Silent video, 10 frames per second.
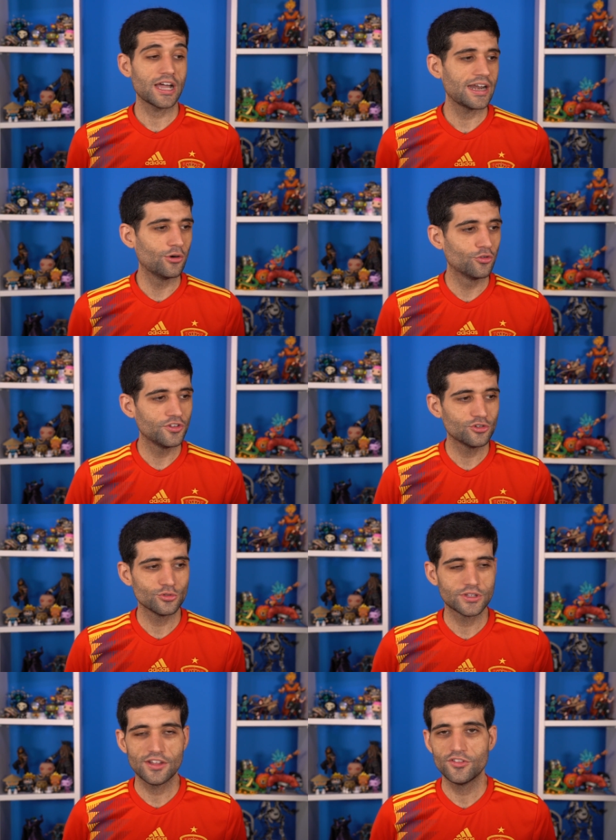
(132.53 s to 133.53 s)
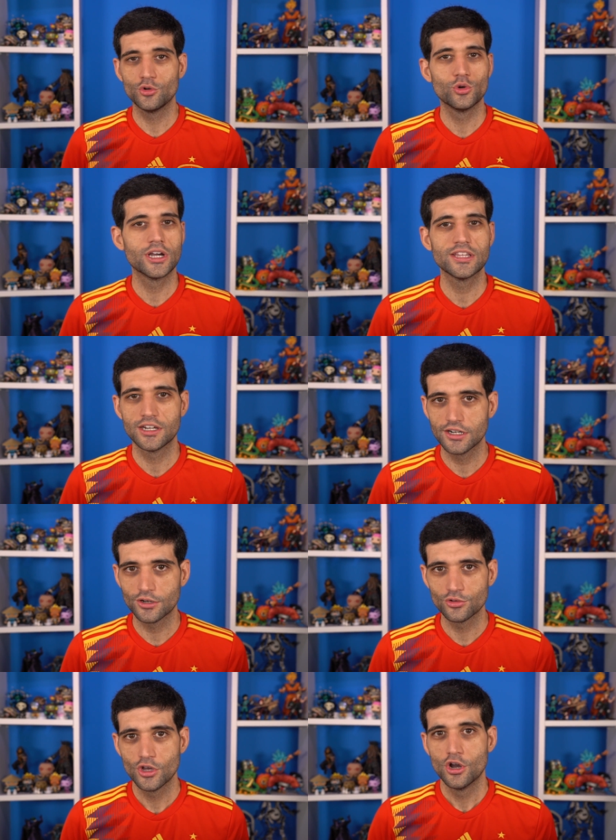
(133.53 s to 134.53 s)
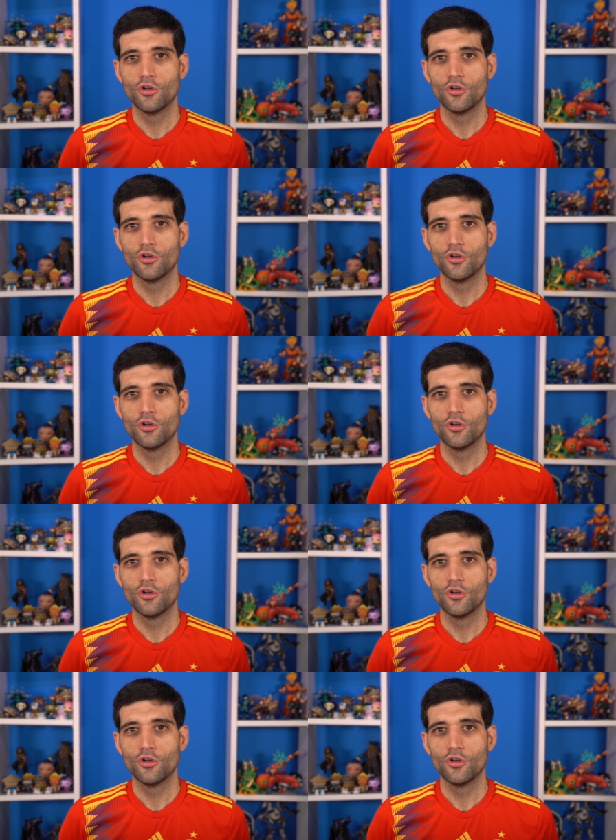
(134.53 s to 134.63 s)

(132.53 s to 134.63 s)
Cara, o vídeo não teve o Ganda Knuckles,